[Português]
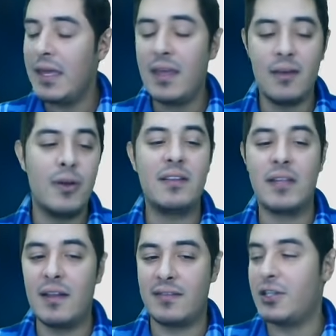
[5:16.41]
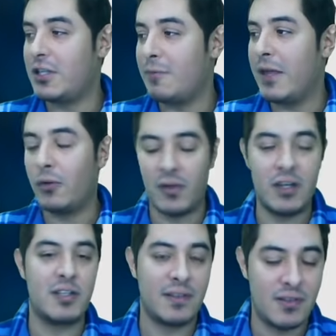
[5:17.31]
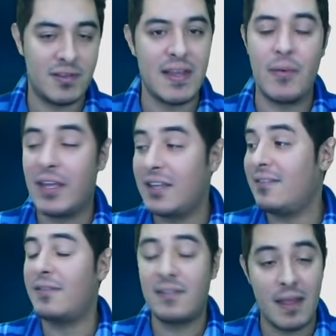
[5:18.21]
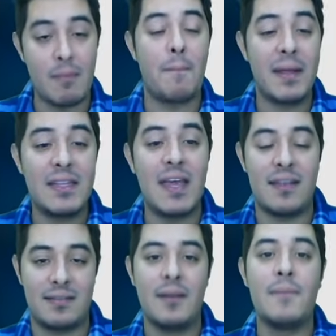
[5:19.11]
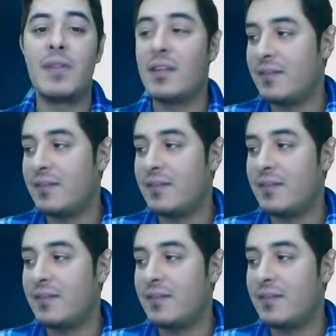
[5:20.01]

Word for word: E o interessante também que os cientistas disseram é que esse sistema PDS